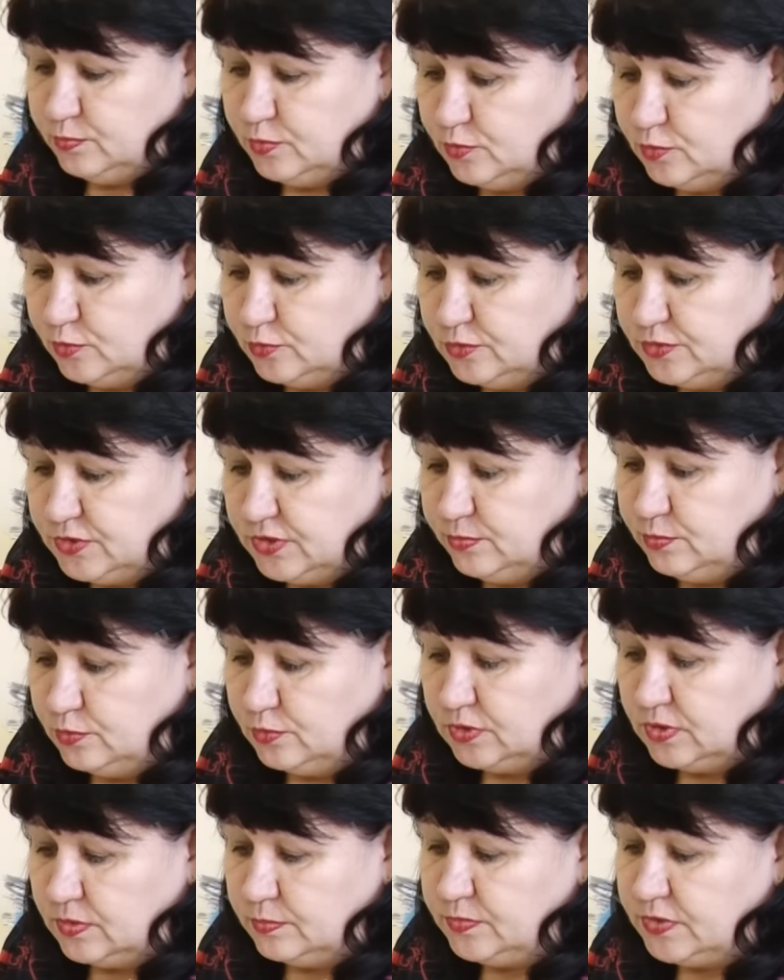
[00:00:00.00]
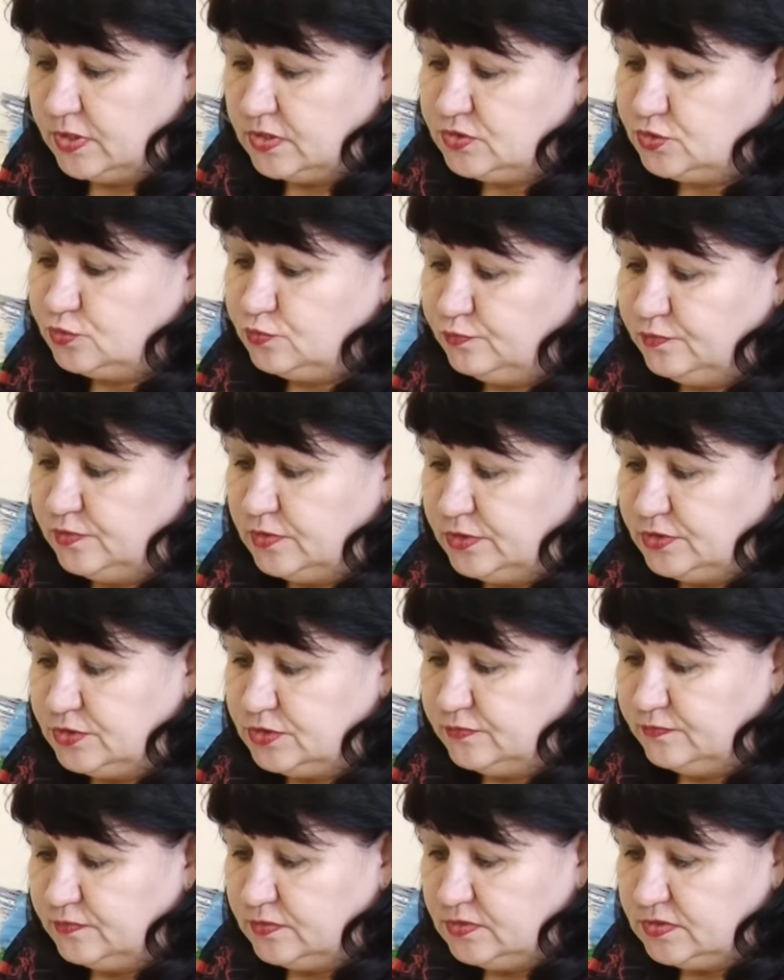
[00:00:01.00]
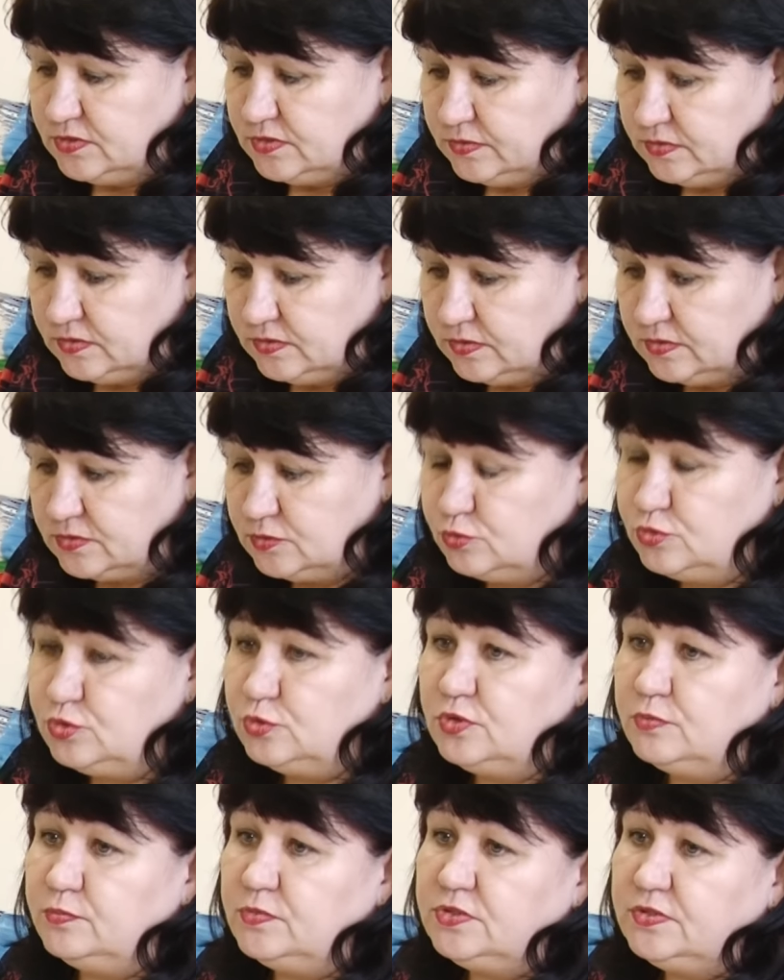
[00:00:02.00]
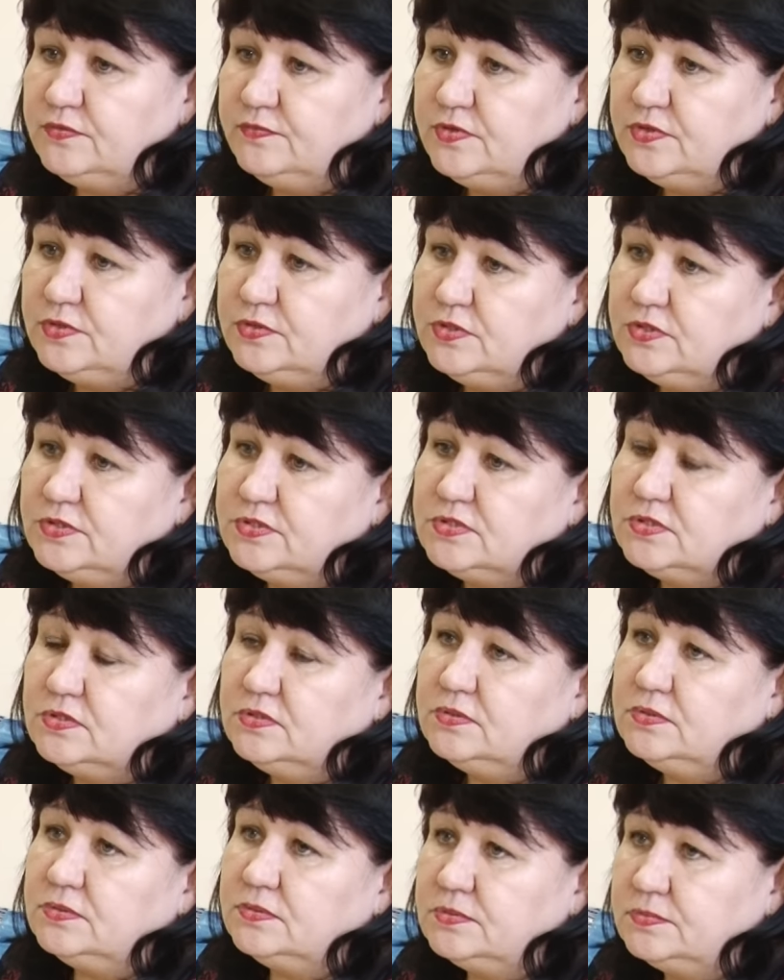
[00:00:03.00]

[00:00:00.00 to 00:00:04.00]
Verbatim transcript: по уходу за ребенком также увеличивается с учетом этого индекса.